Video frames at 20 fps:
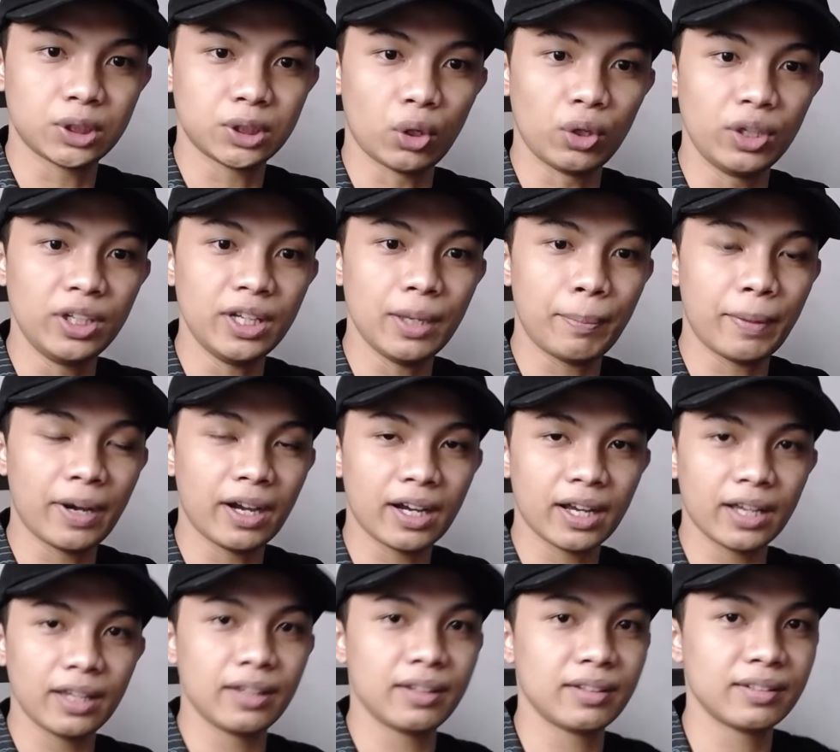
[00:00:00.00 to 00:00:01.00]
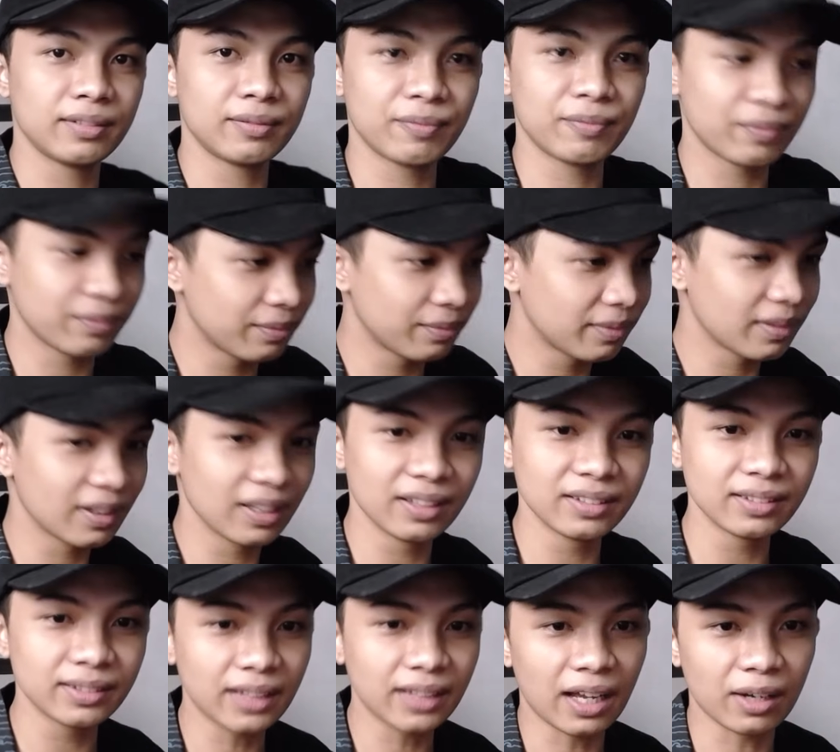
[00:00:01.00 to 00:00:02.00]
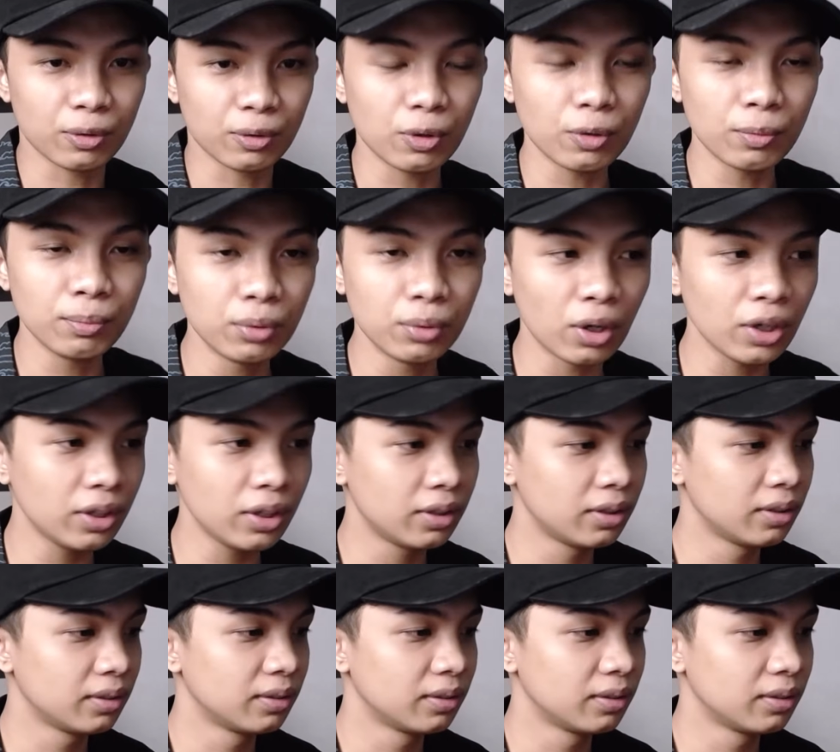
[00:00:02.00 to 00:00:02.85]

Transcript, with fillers: Kok dia pakai Sarung boy